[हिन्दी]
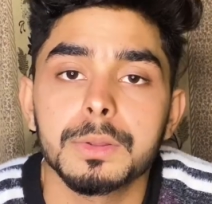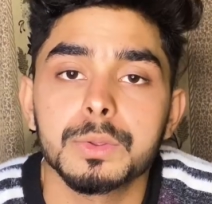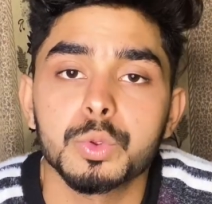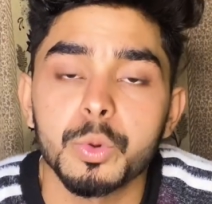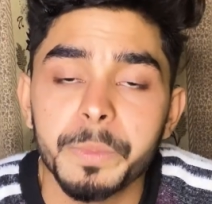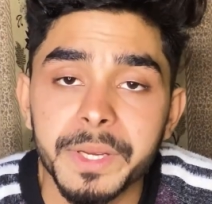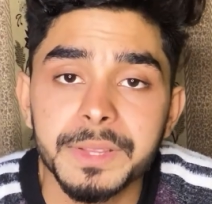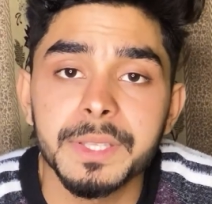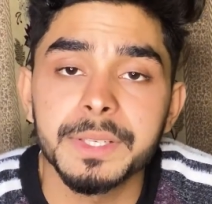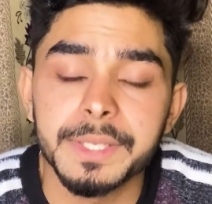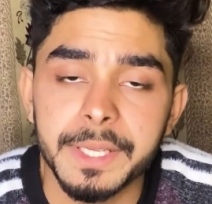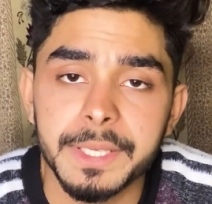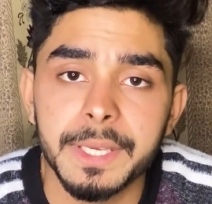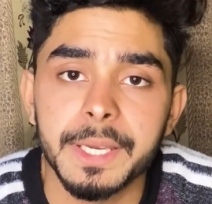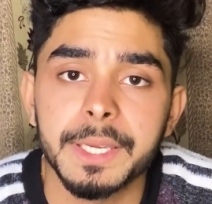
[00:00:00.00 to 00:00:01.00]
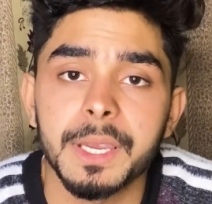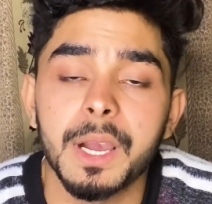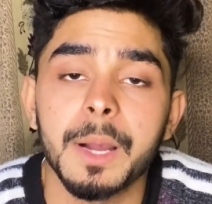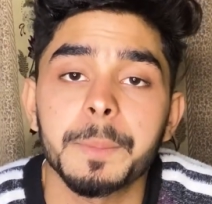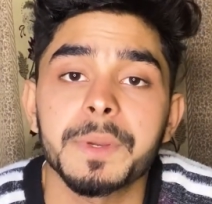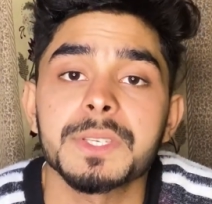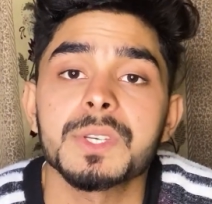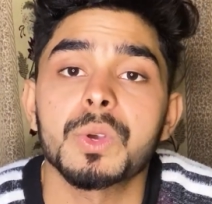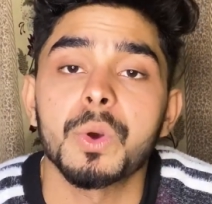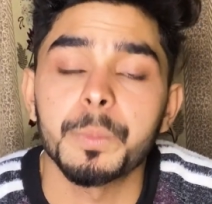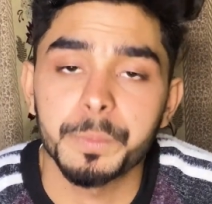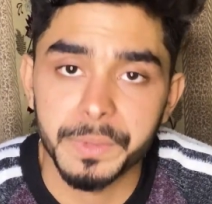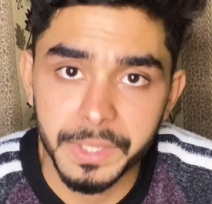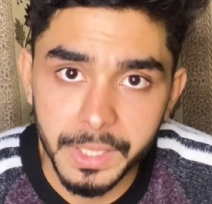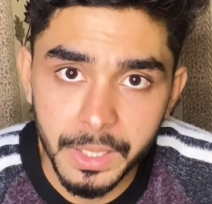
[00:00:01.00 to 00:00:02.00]
तो बेहतर यही है कि आप किसी
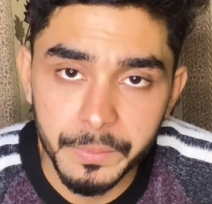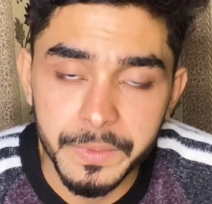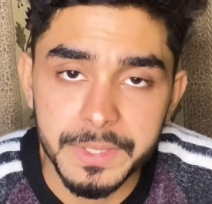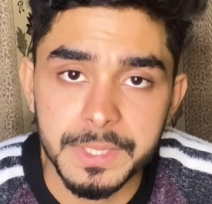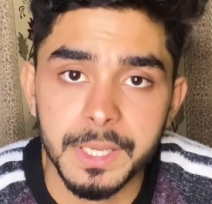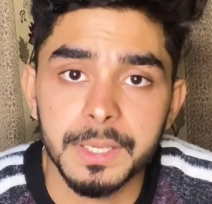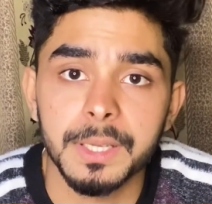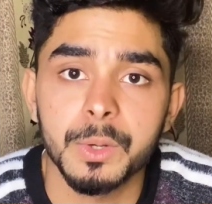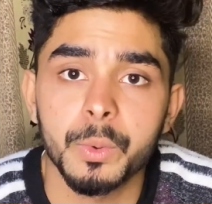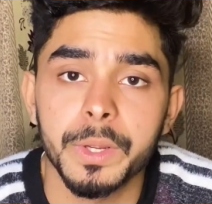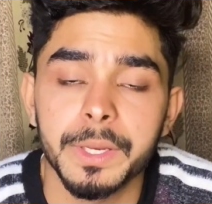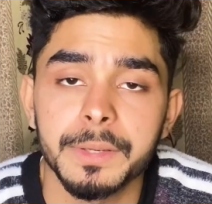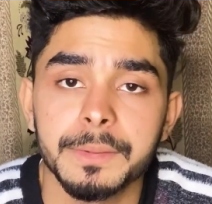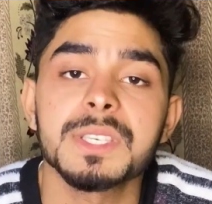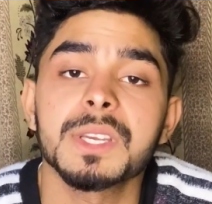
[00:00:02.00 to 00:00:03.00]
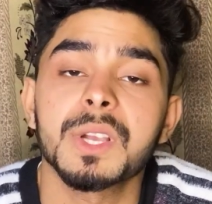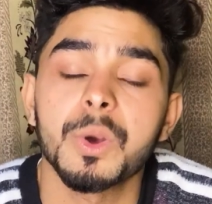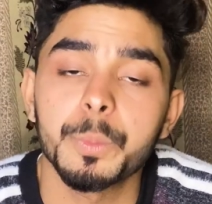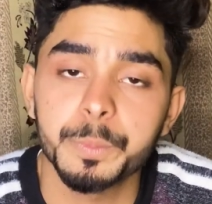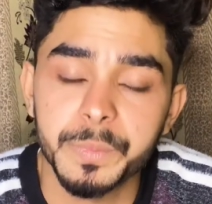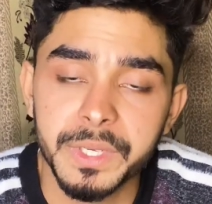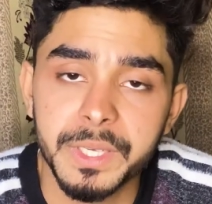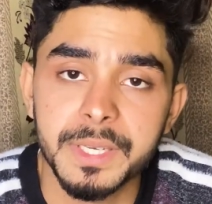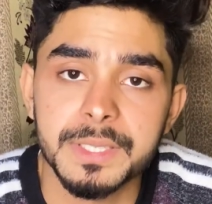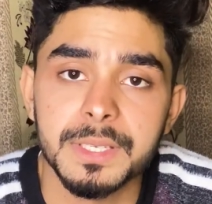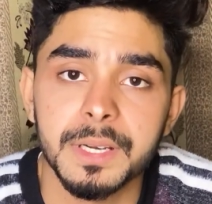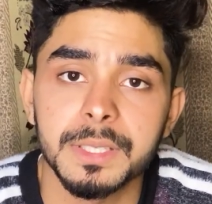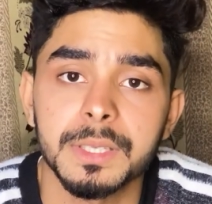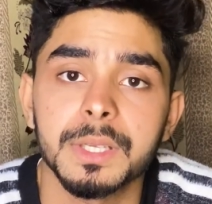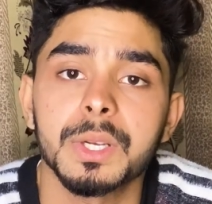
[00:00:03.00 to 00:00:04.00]
कंपनी का वीजा लगवाएं किसी कंपनी के
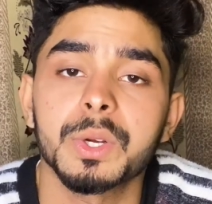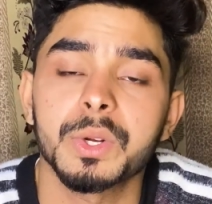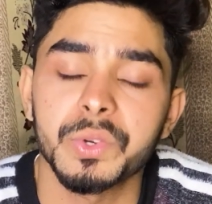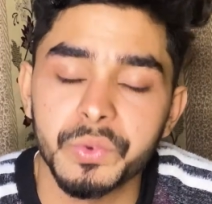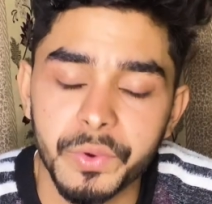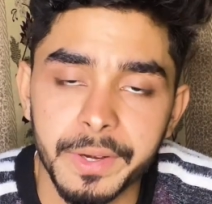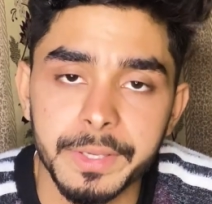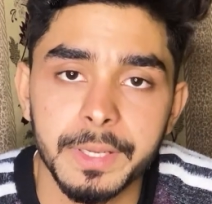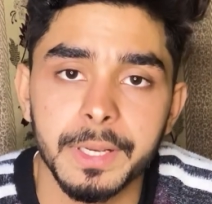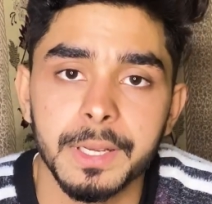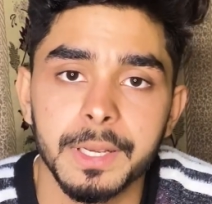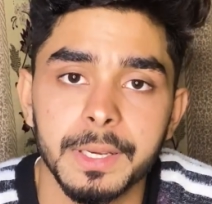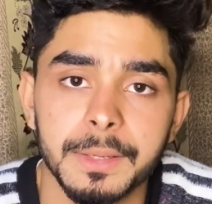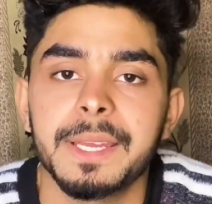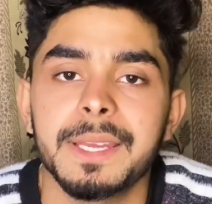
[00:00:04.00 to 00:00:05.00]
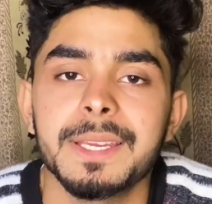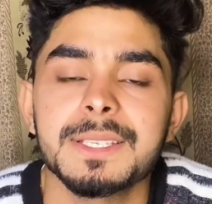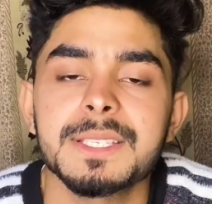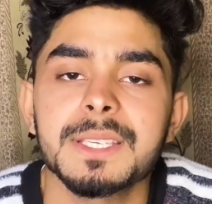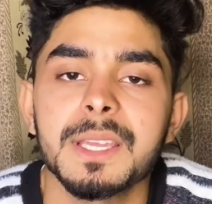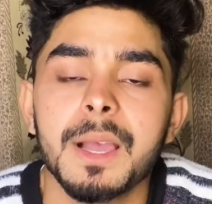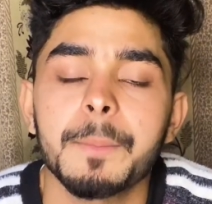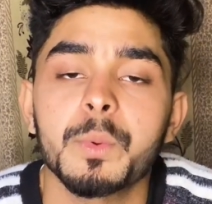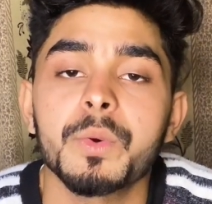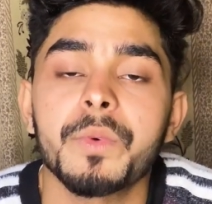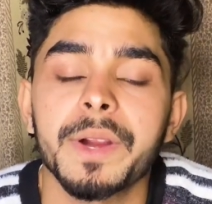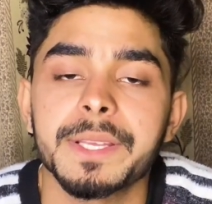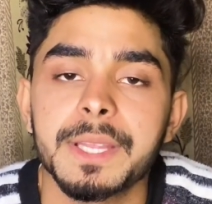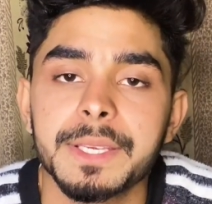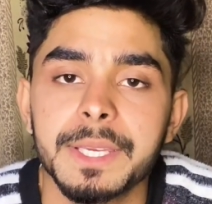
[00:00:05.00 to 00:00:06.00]
साथ कॉन्ट्रैक्ट कर लें इससे आपको
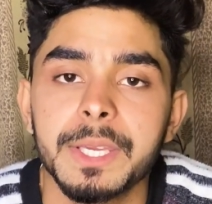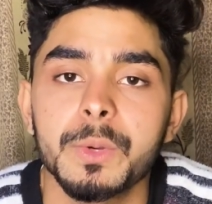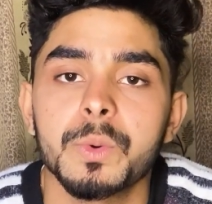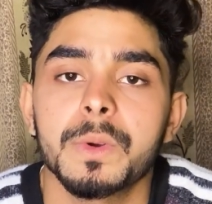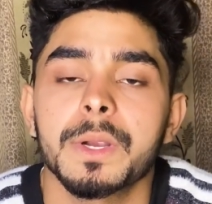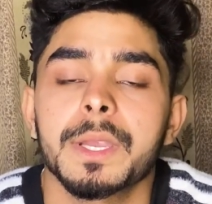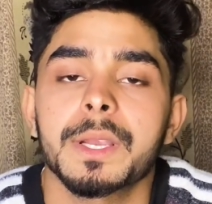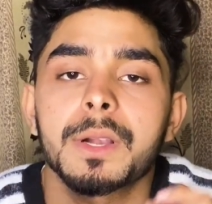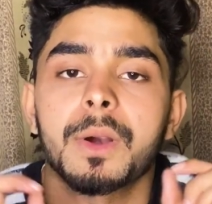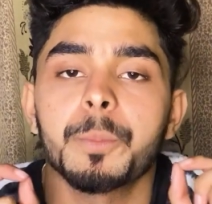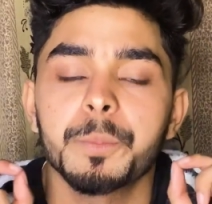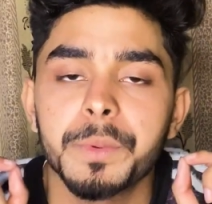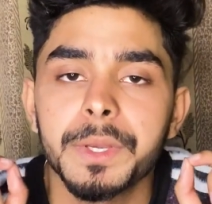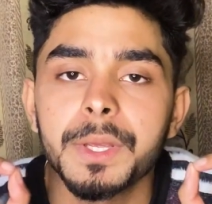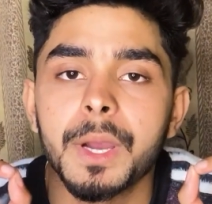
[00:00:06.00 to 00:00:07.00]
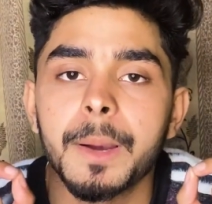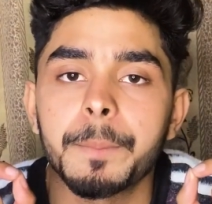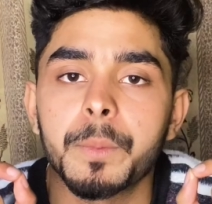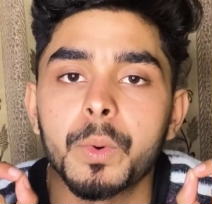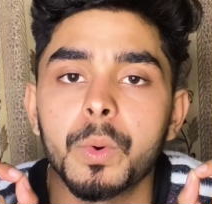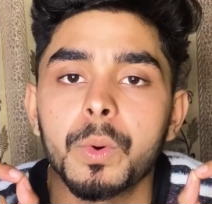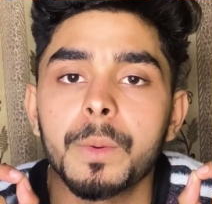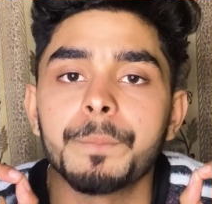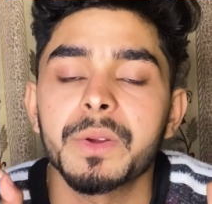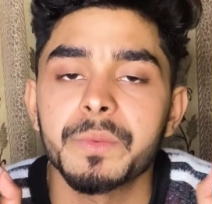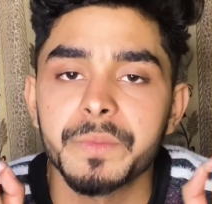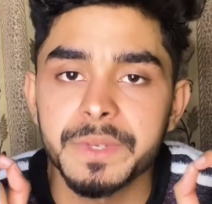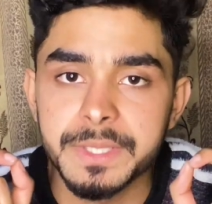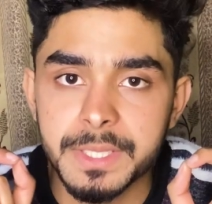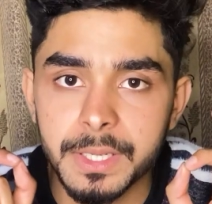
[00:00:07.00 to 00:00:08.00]
फायदा ये होगा कि कंपनी आपको
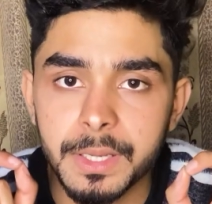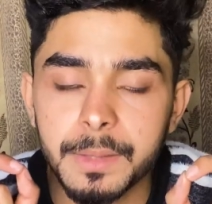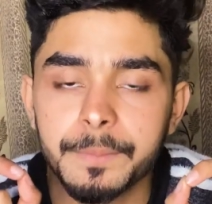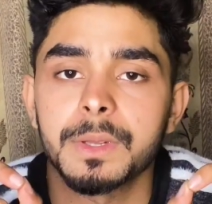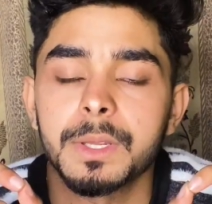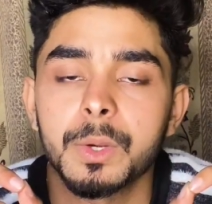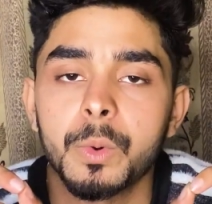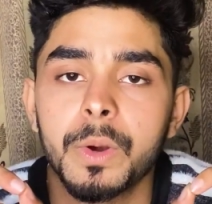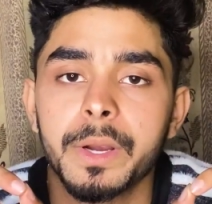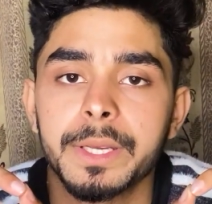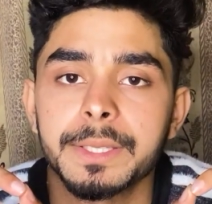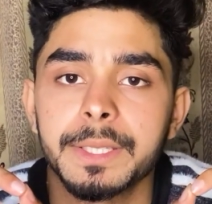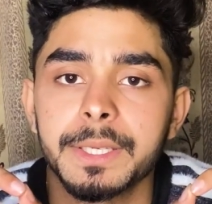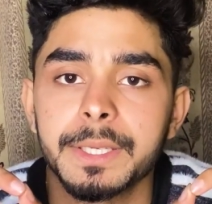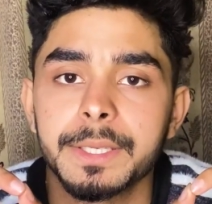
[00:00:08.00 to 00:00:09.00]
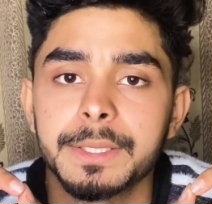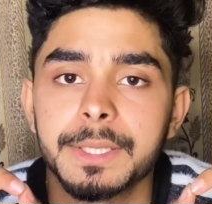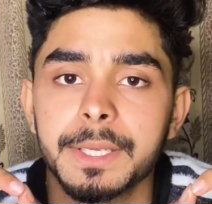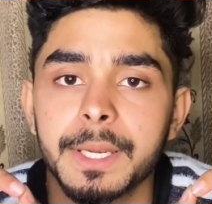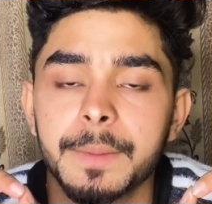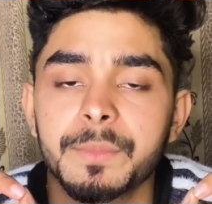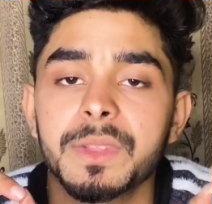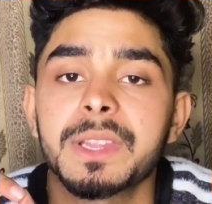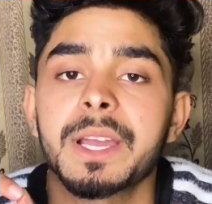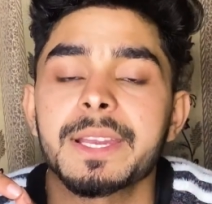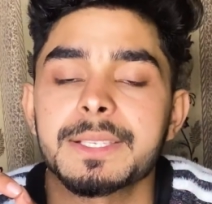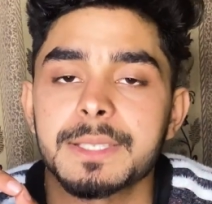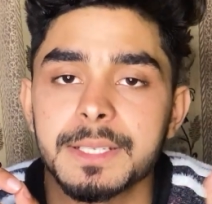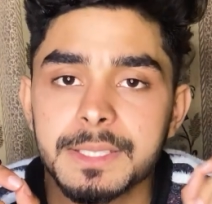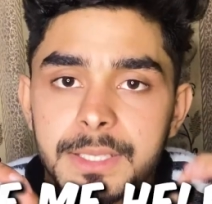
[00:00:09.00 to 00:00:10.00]
वीजा लगवा के देगी ठीक है
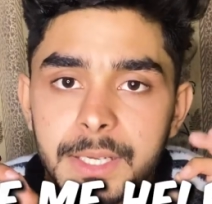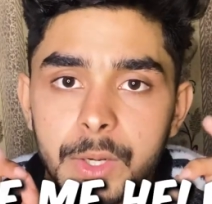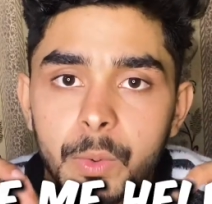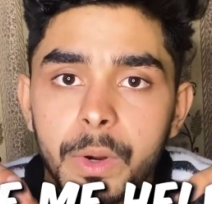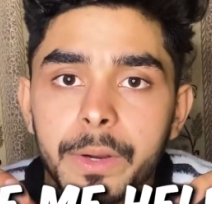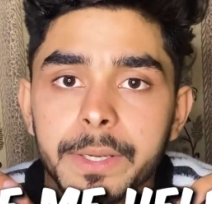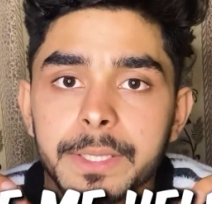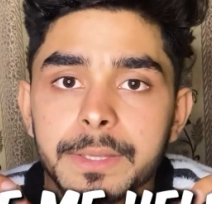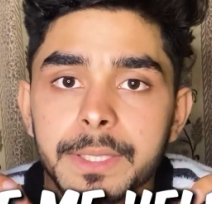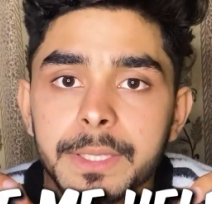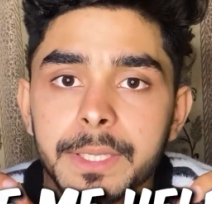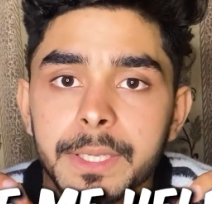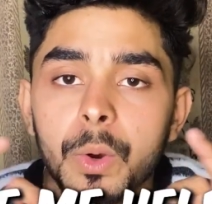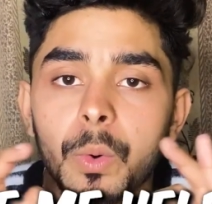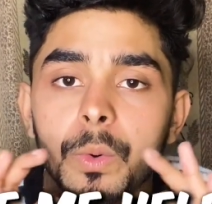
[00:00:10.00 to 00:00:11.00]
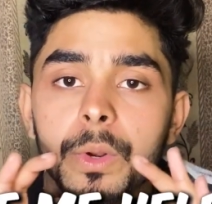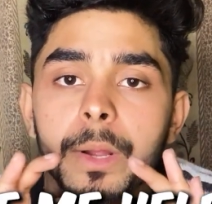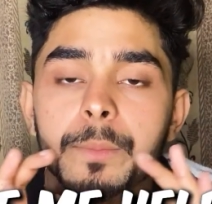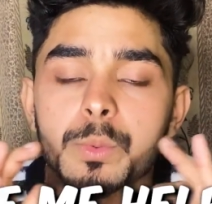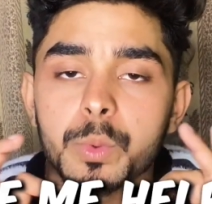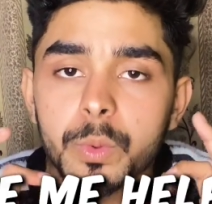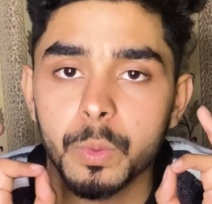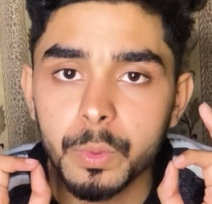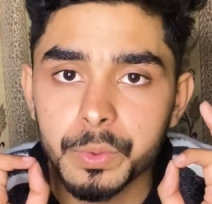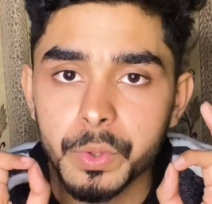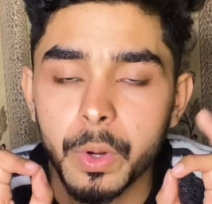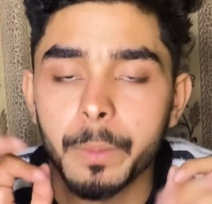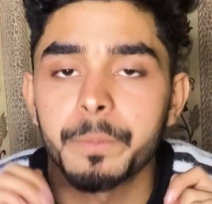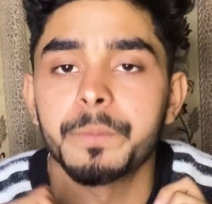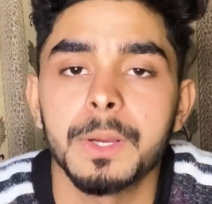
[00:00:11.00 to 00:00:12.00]
लाइसेंस लगवा के देगी और आपको
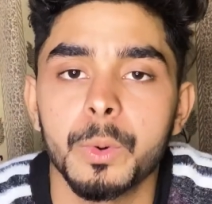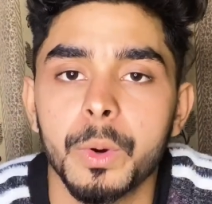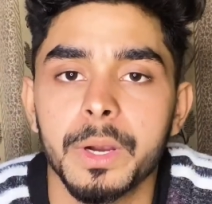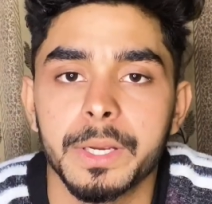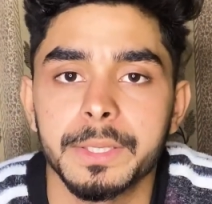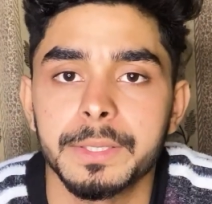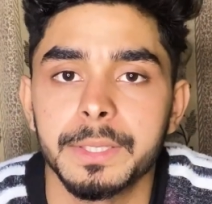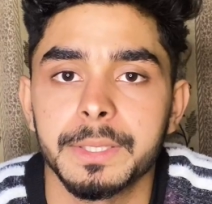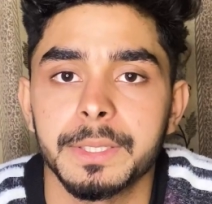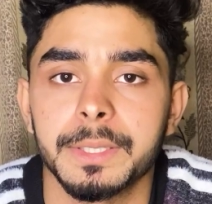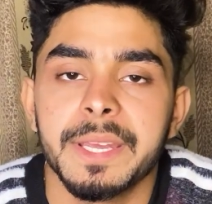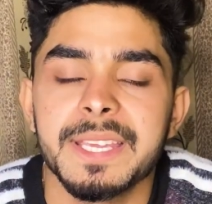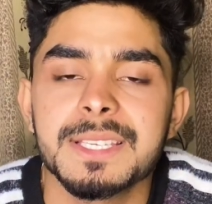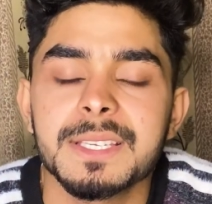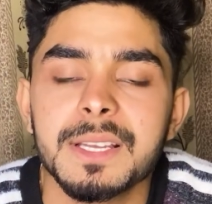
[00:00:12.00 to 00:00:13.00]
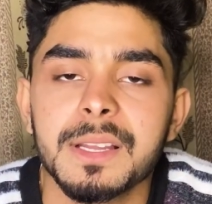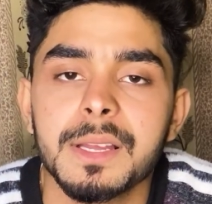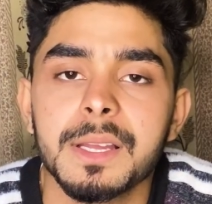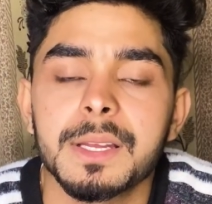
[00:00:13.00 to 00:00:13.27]
जॉब लगवा के देगी इसका